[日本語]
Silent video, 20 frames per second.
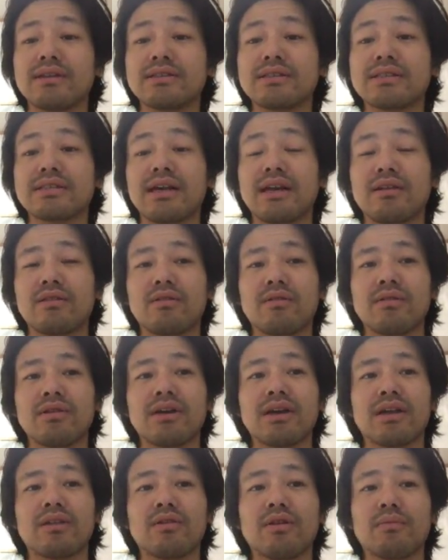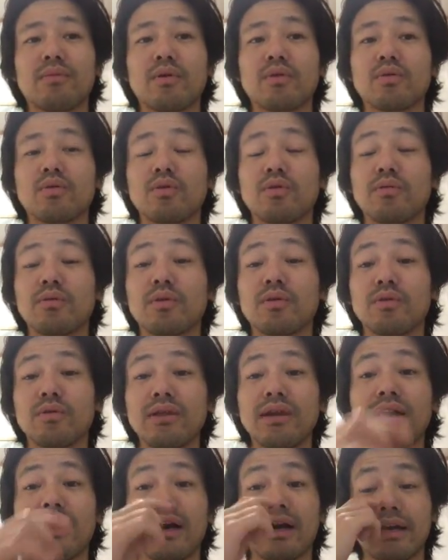しっかりと以下のレポートを読み込ん
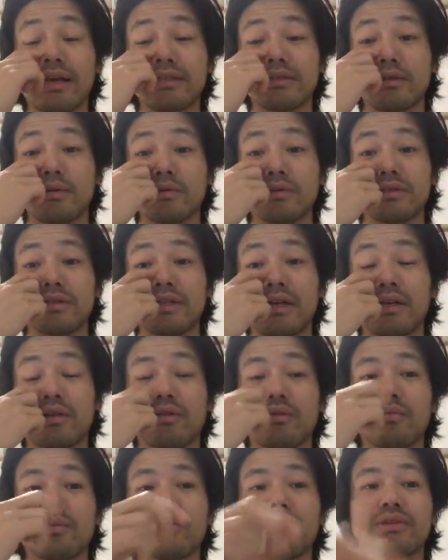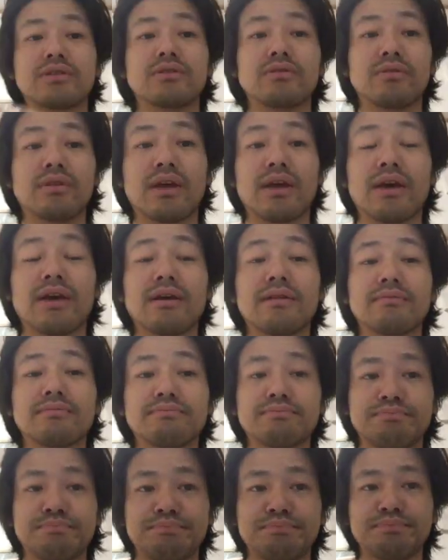で発見してほしいなと思うんですよね。
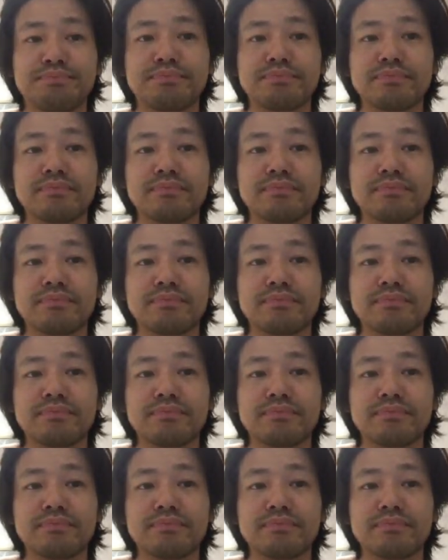うん。